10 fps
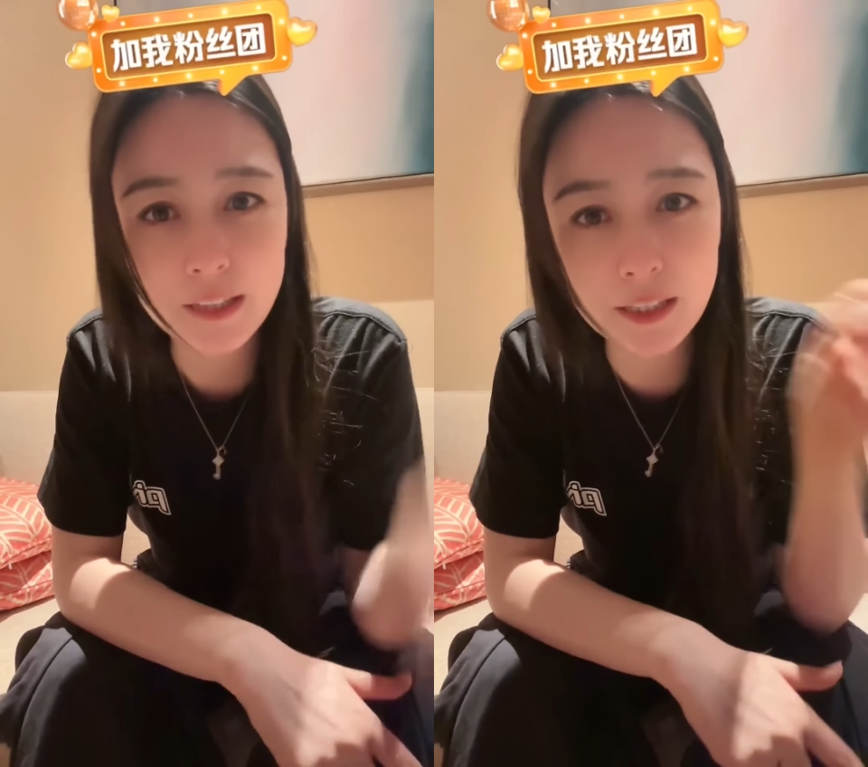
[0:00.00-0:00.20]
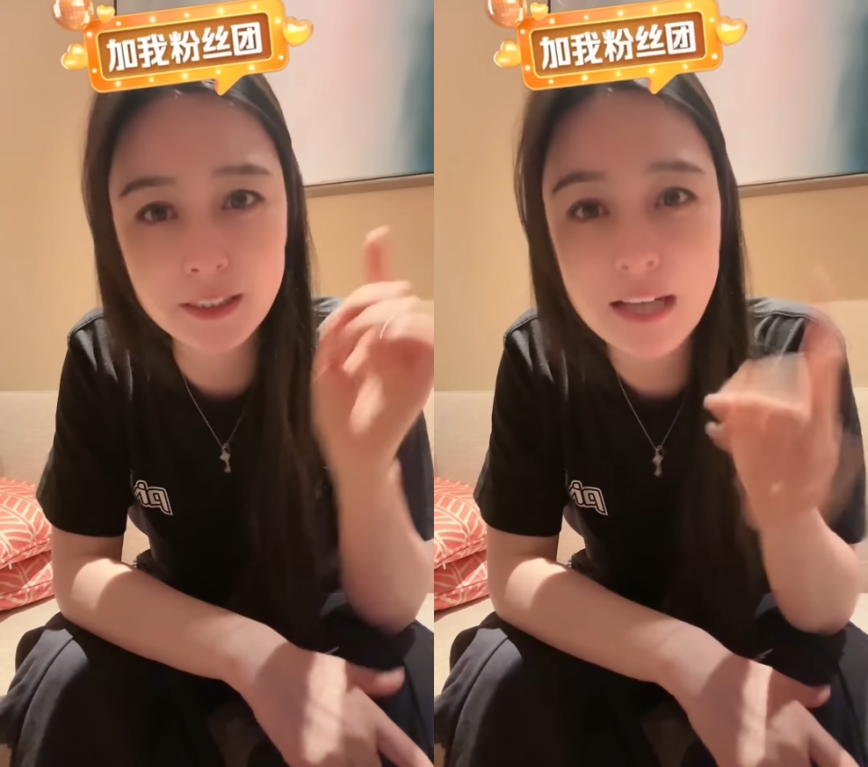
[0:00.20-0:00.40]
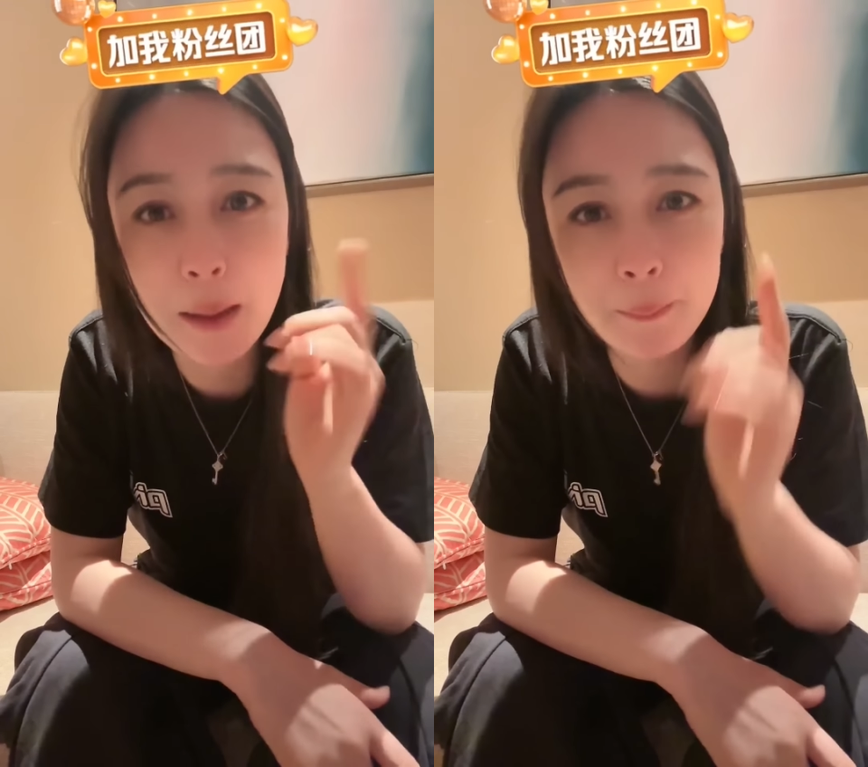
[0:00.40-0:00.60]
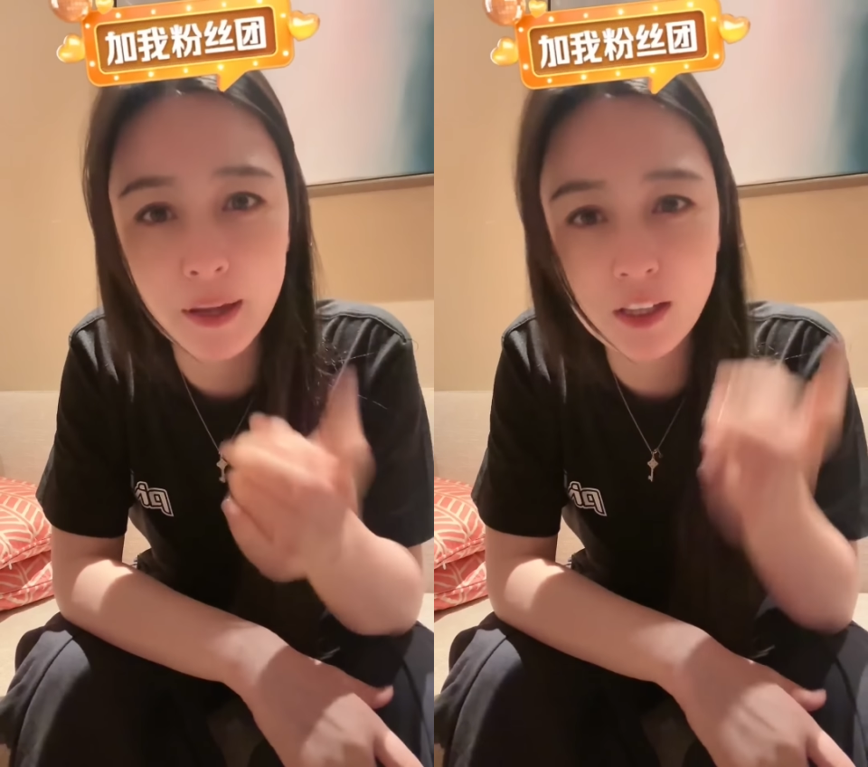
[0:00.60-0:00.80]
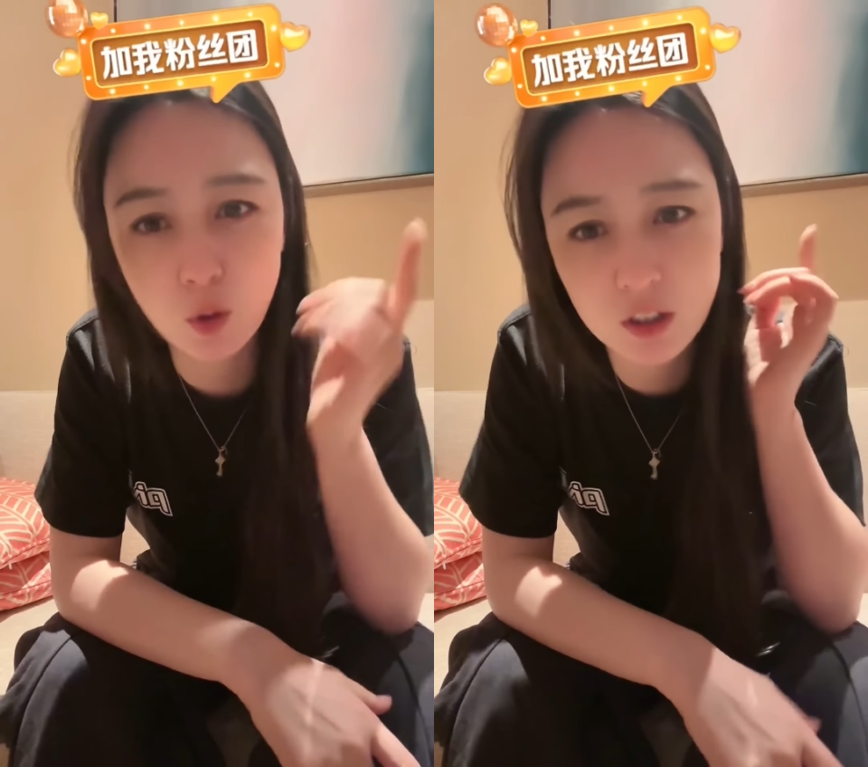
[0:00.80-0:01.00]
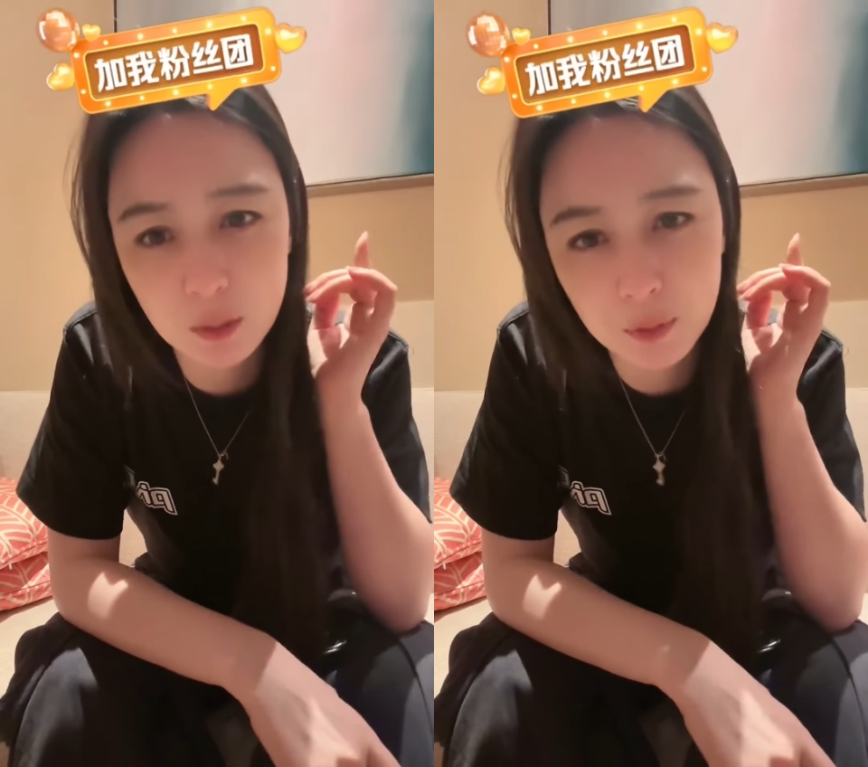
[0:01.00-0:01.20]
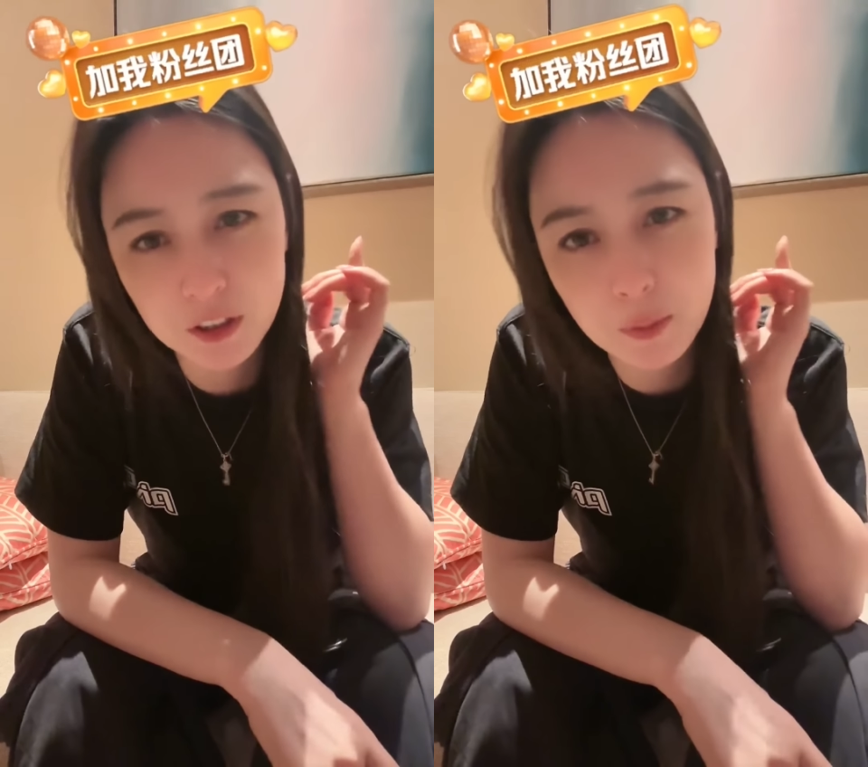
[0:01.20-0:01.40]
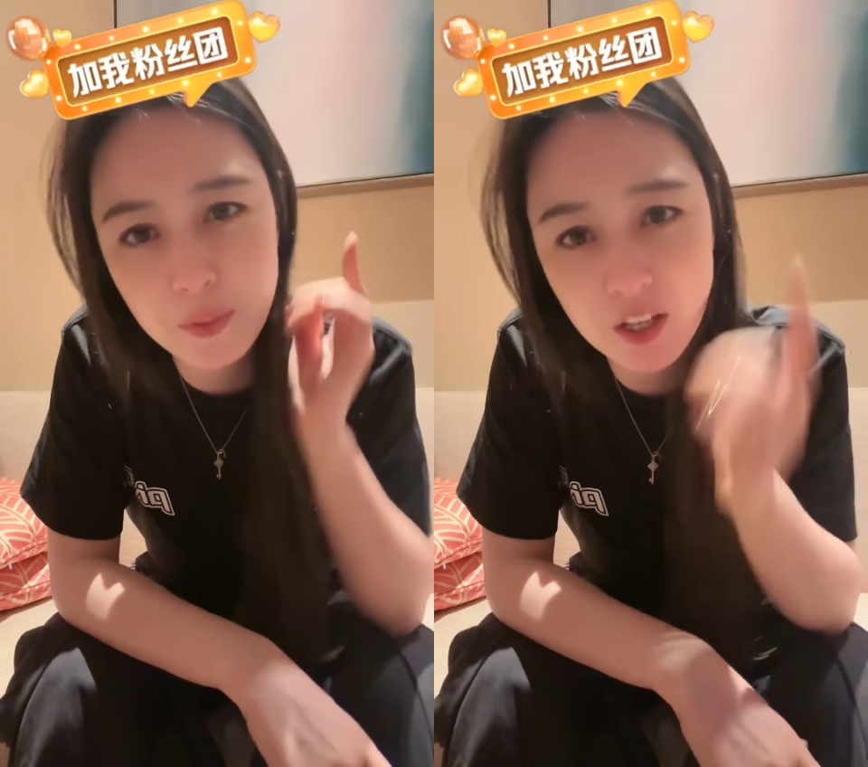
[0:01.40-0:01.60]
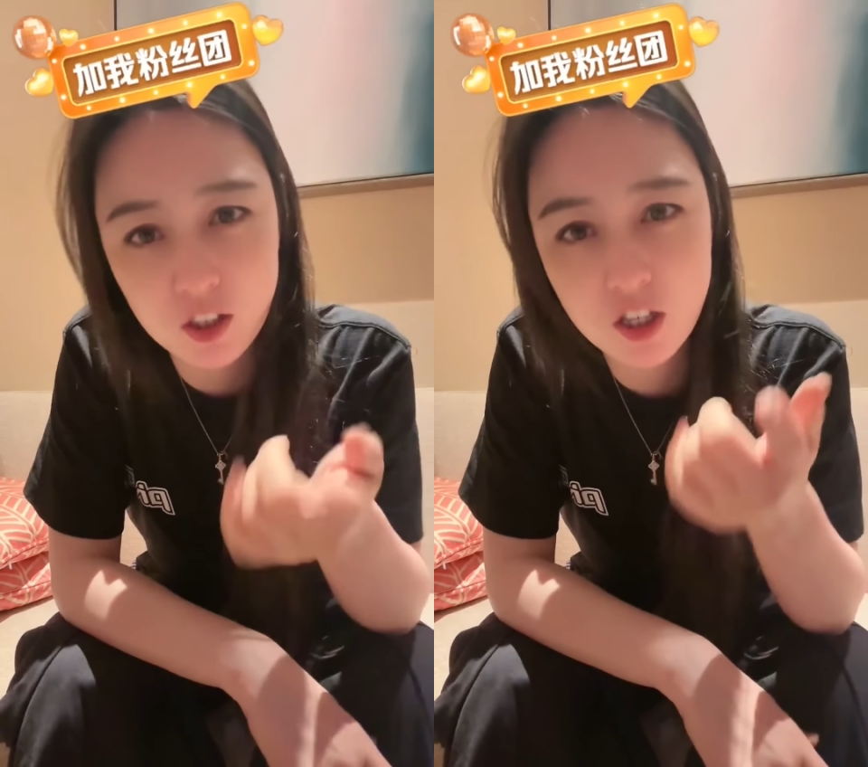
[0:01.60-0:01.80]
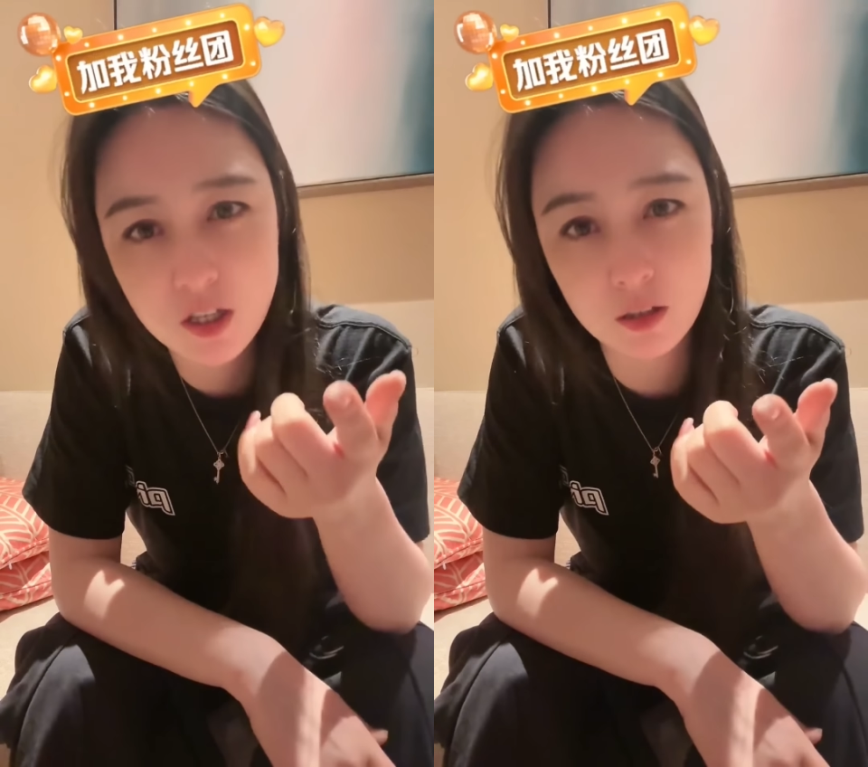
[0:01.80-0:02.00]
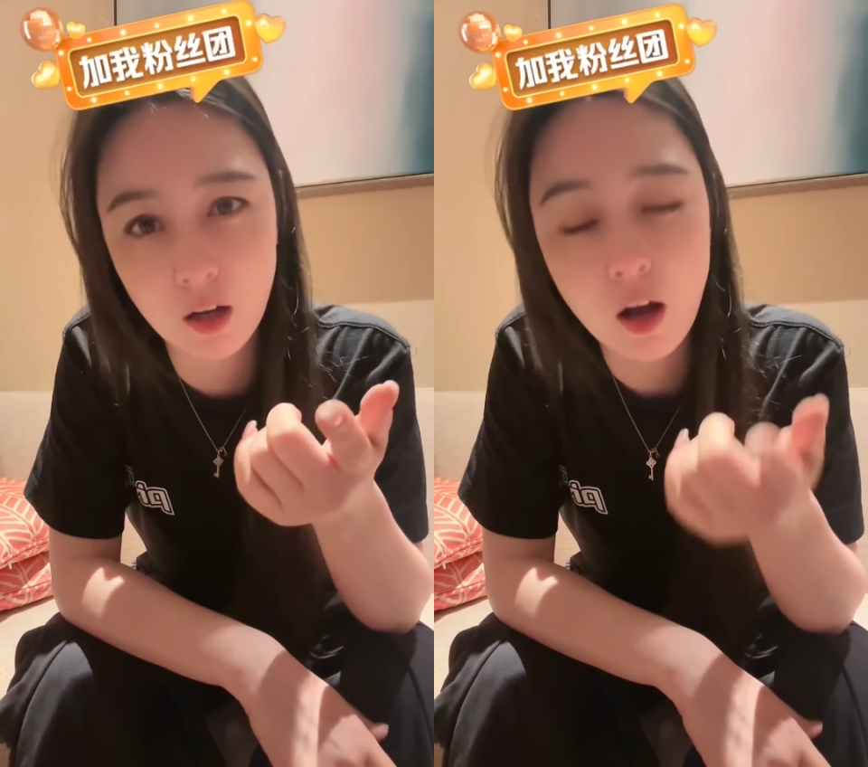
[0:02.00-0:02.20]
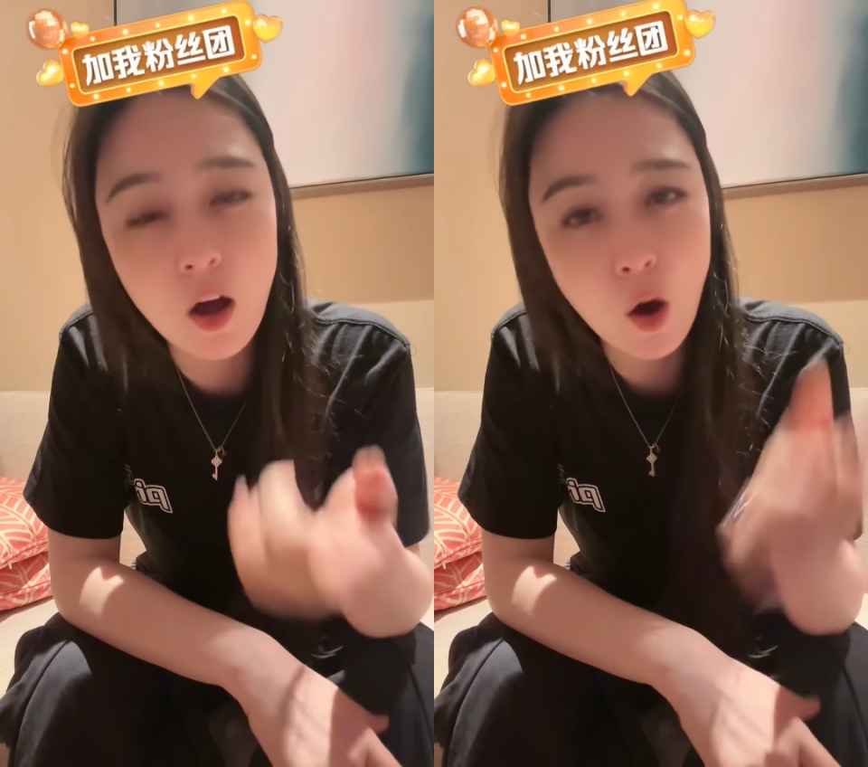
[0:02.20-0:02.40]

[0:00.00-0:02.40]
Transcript: 在厦门有什么是必吃的？